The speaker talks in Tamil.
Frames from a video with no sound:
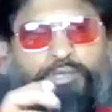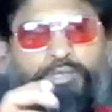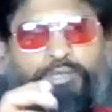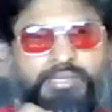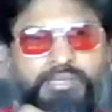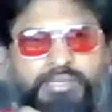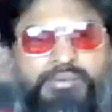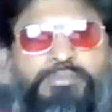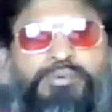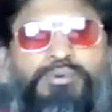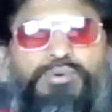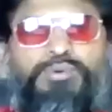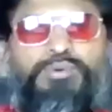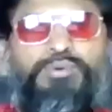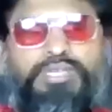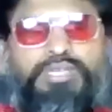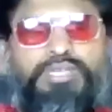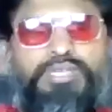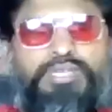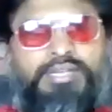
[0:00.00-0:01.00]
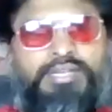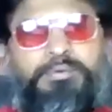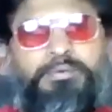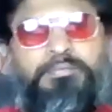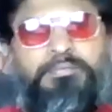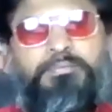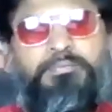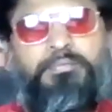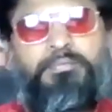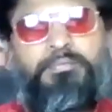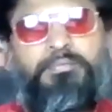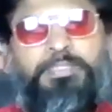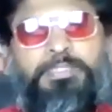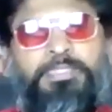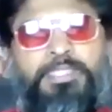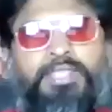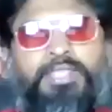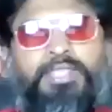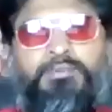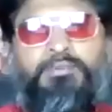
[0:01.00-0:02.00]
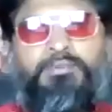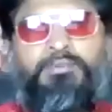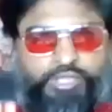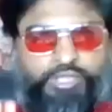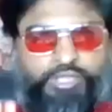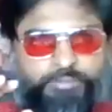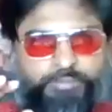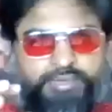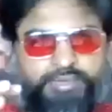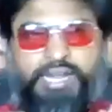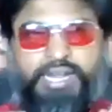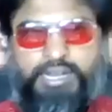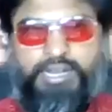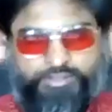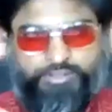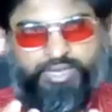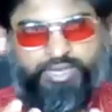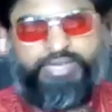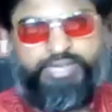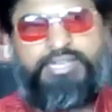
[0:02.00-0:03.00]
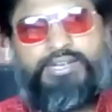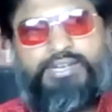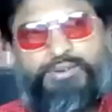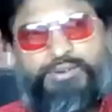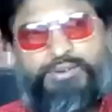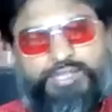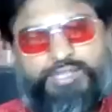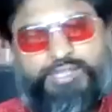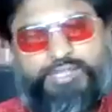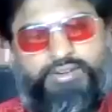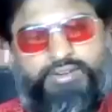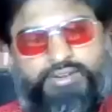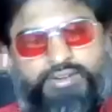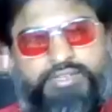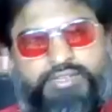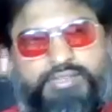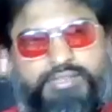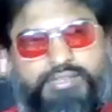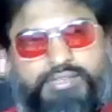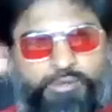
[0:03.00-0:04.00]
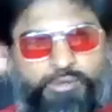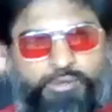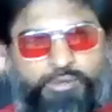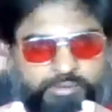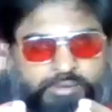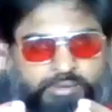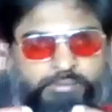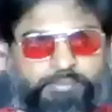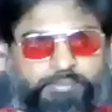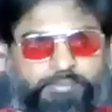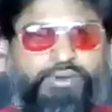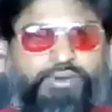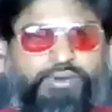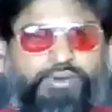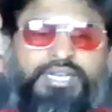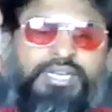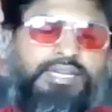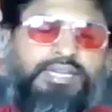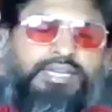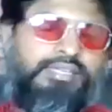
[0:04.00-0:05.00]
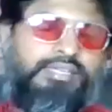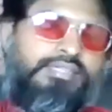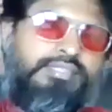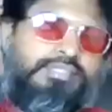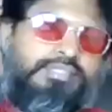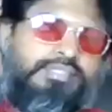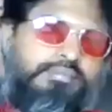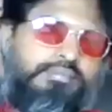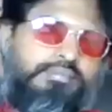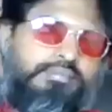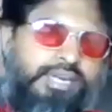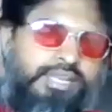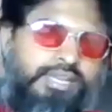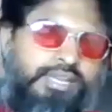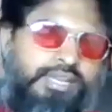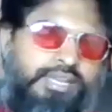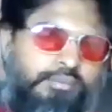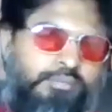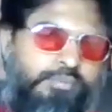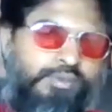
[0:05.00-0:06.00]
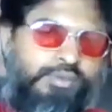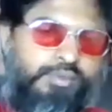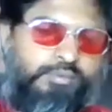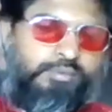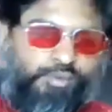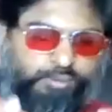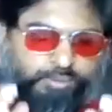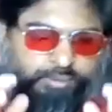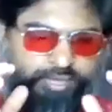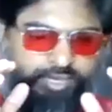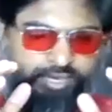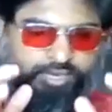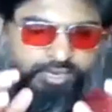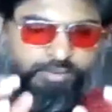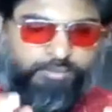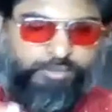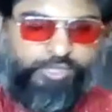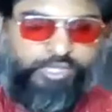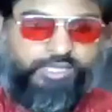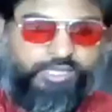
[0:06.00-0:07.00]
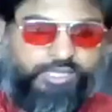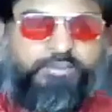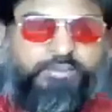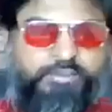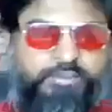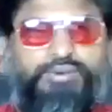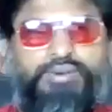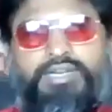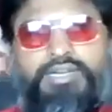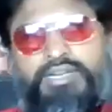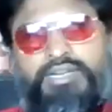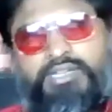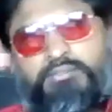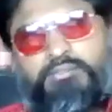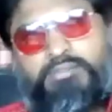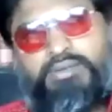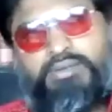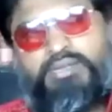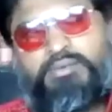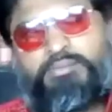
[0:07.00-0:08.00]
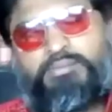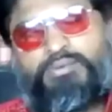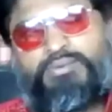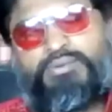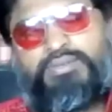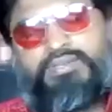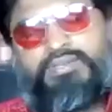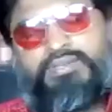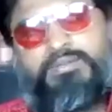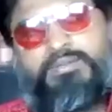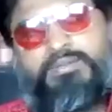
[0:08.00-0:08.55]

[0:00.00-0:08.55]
மொத்தமா பூ வாங்கி மொத்தமா நான் ஐடியா கொடுத்தேன் உங்களுக்கு மொத்தமா பூ வாங்குங்க மார்க்கெட்ல போய் பூ மார்க்கெட்ல மொத்தமா பூ வாங்குறது மல்லிகைப்பூவை